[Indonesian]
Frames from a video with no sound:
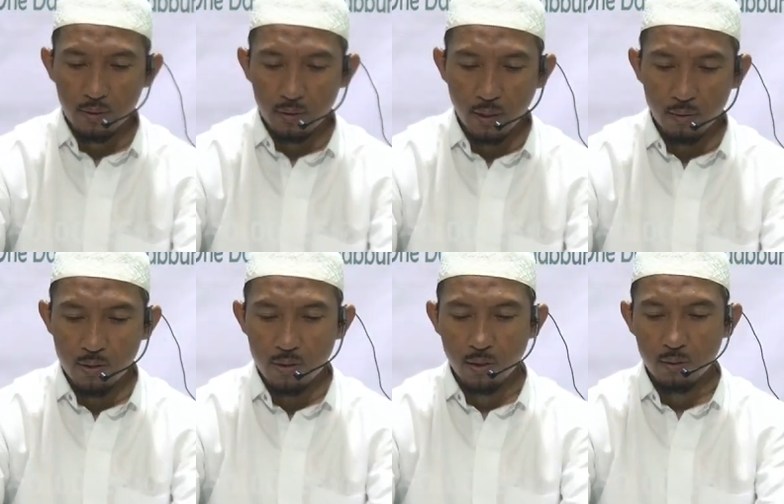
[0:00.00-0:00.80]

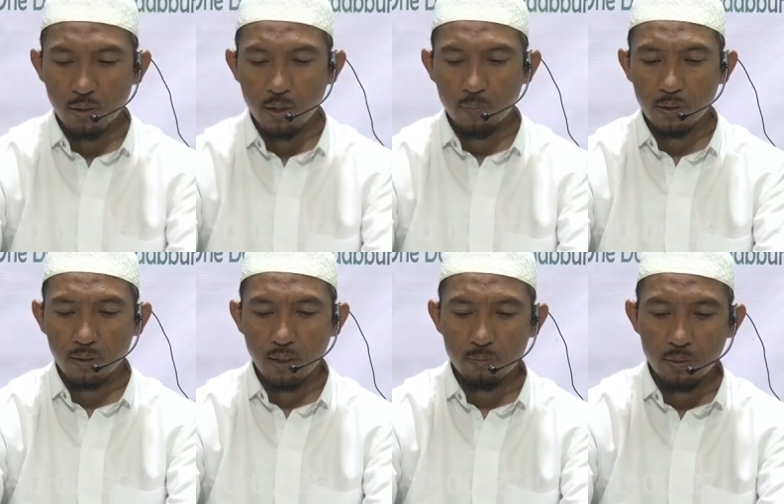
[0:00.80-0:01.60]
kami sering
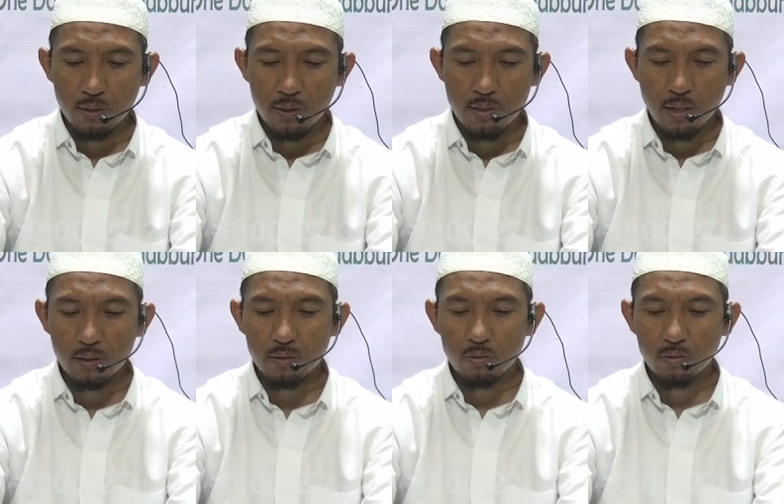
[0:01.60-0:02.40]
mendapatkan
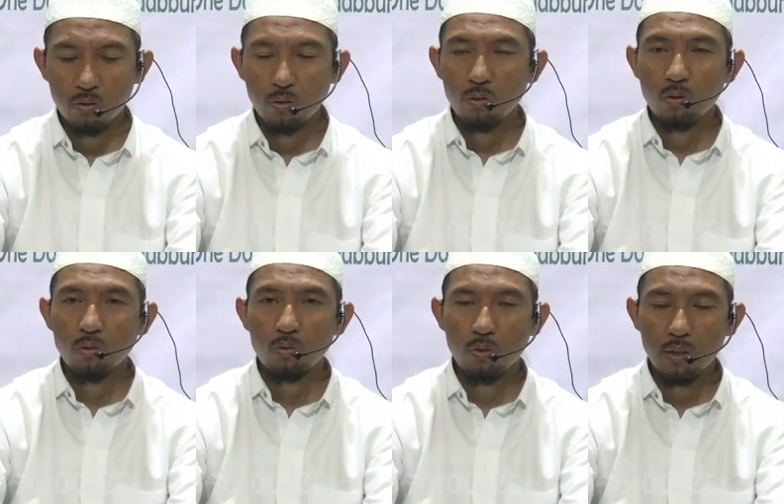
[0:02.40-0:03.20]
bingkisan
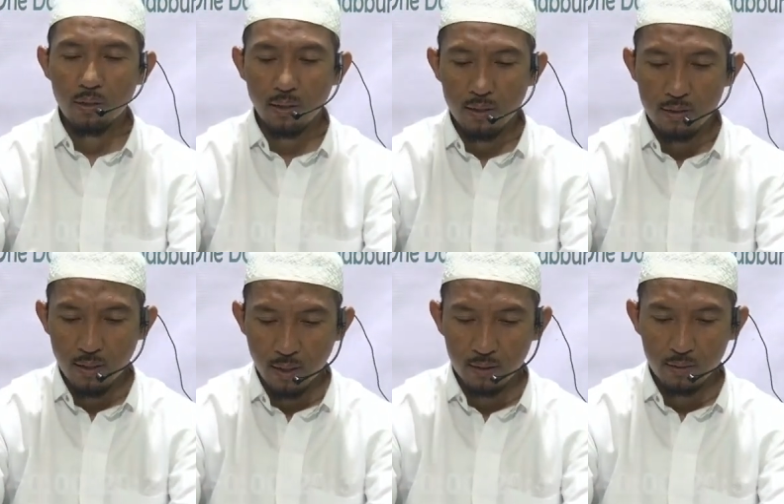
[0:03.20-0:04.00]
kue
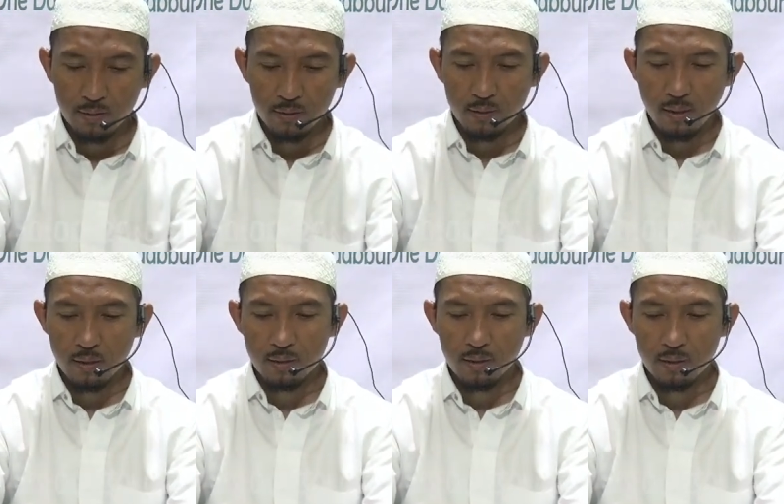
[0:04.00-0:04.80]
keranjang
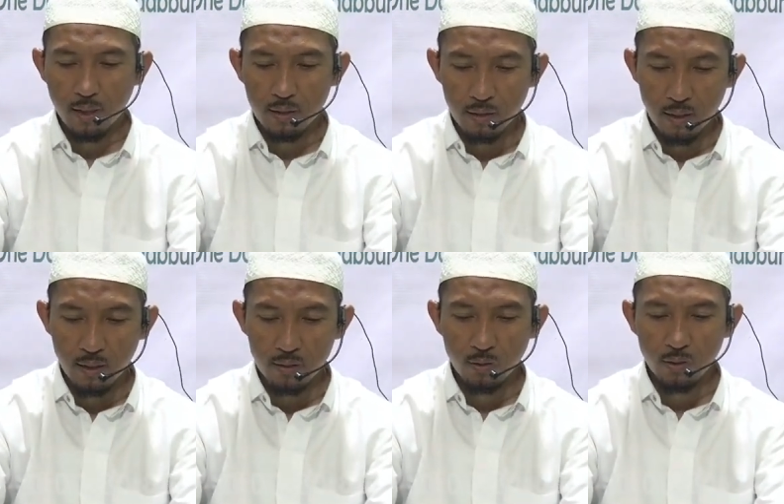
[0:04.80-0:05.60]
dari
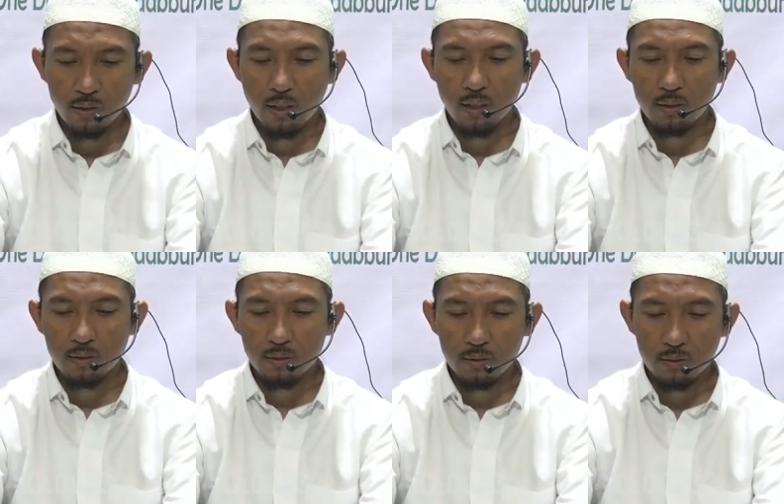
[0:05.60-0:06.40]
tetangga atau
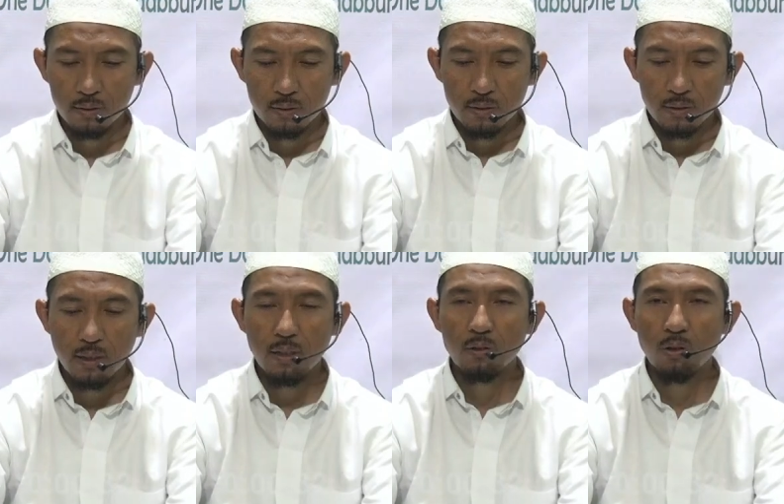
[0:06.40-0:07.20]
kenalan
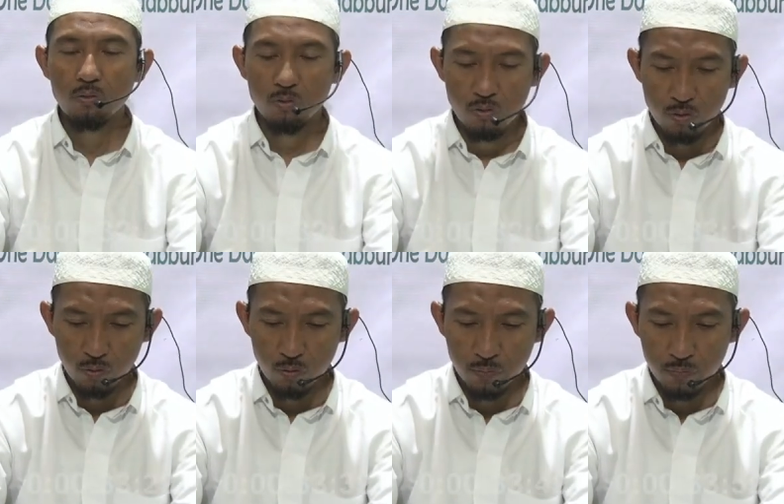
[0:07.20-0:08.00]
yang
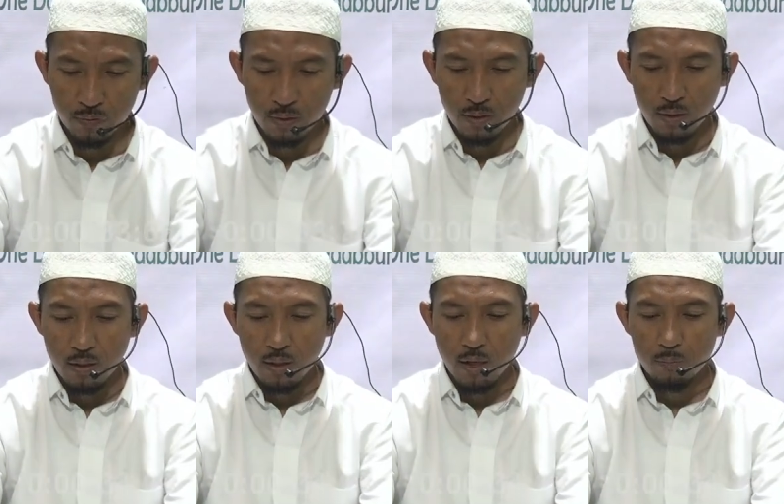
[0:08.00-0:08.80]
konghucu.
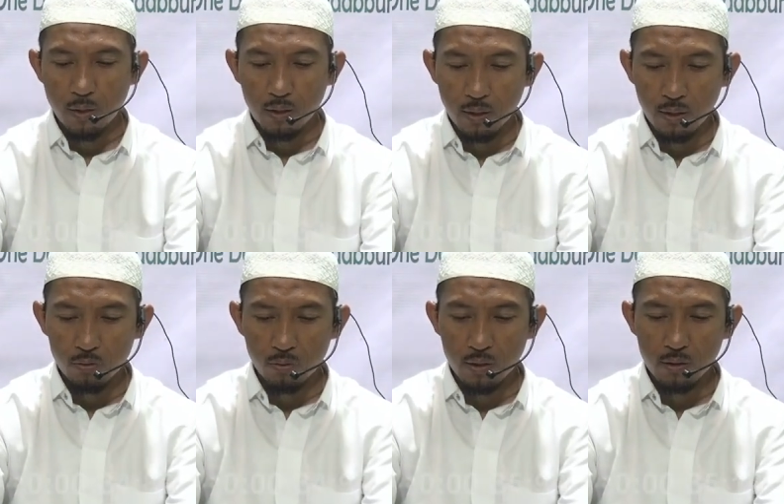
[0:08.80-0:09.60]
Apakah
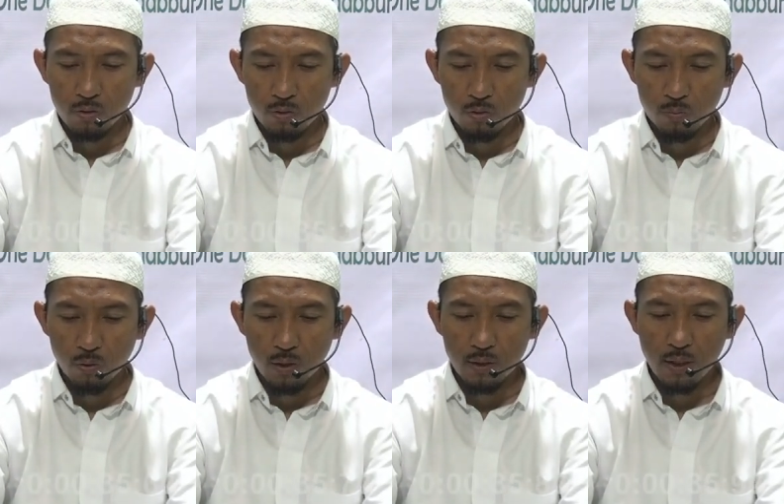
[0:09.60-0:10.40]
kue itu
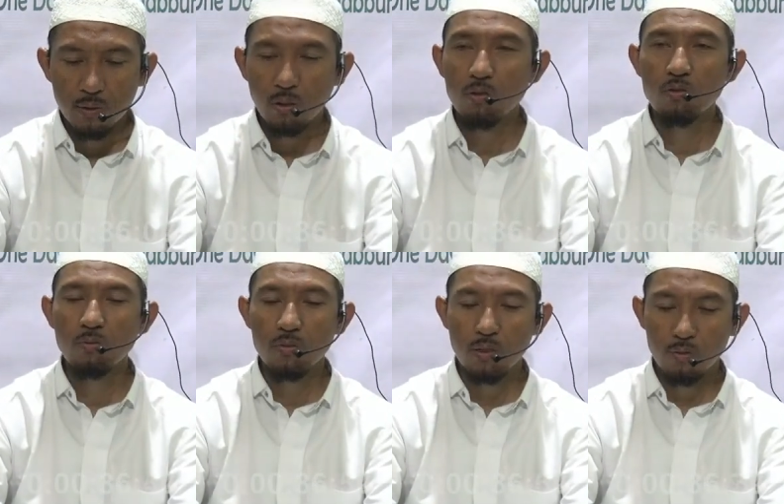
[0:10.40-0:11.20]
boleh kami
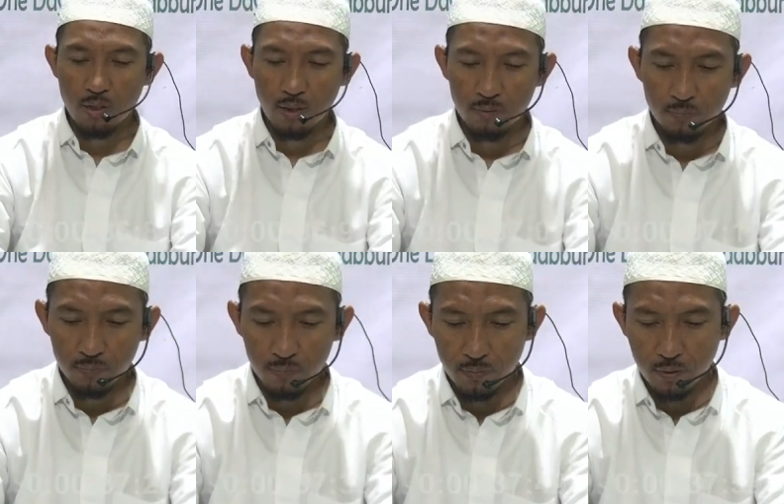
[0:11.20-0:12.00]
konsumsi Ustaz?
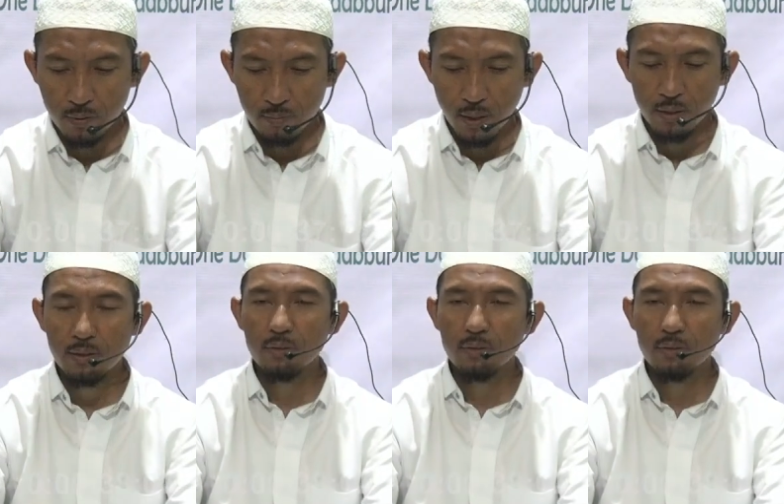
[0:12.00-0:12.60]
Baik,